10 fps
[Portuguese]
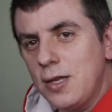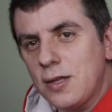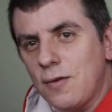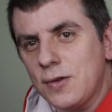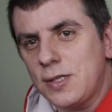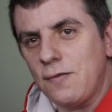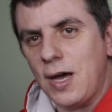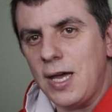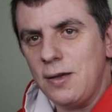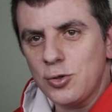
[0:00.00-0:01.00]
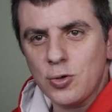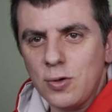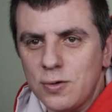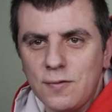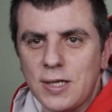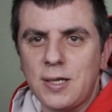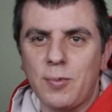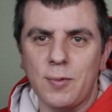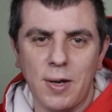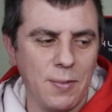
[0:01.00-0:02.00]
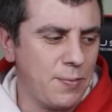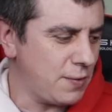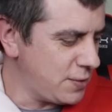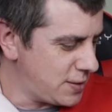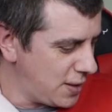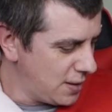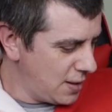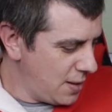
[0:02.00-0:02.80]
Então você vai, jogo não vai ser problema para você,